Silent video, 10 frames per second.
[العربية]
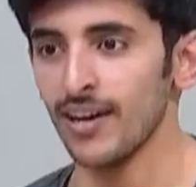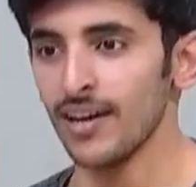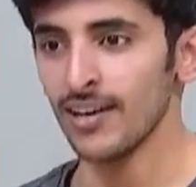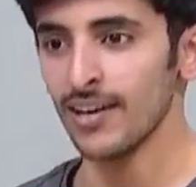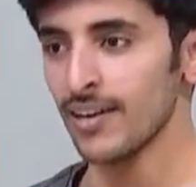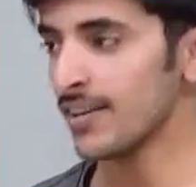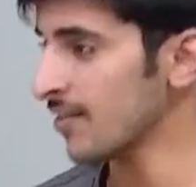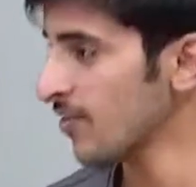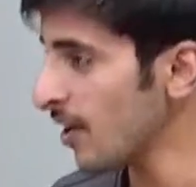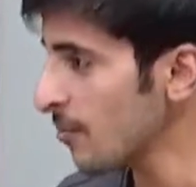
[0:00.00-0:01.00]
تعب الرجال
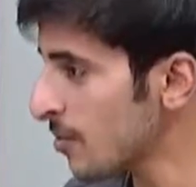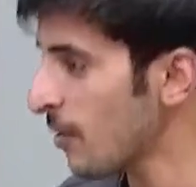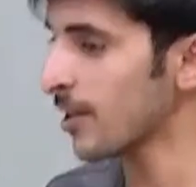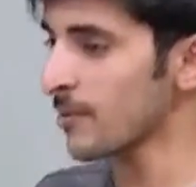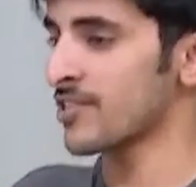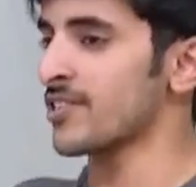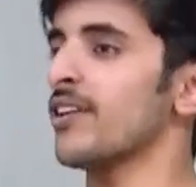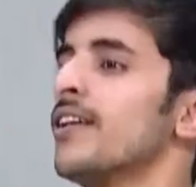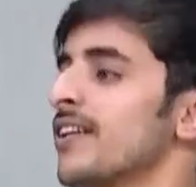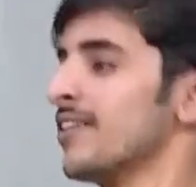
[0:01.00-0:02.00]
تعب فهمت باقي بس
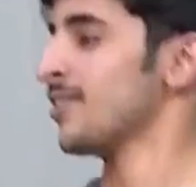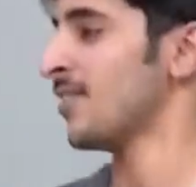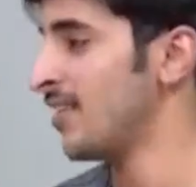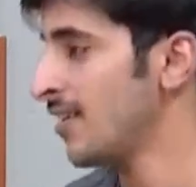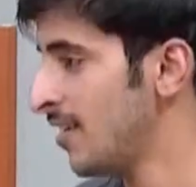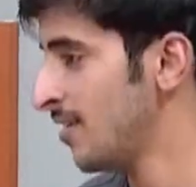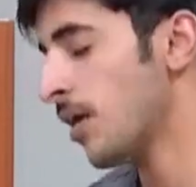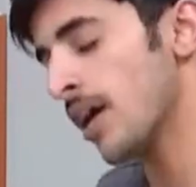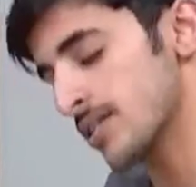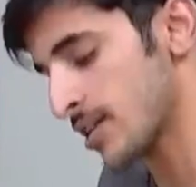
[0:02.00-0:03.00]
والله ملومه
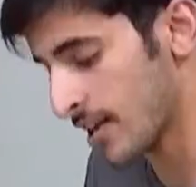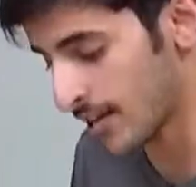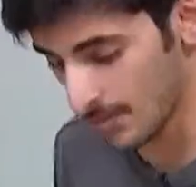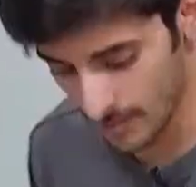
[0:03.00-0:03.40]
تعب والله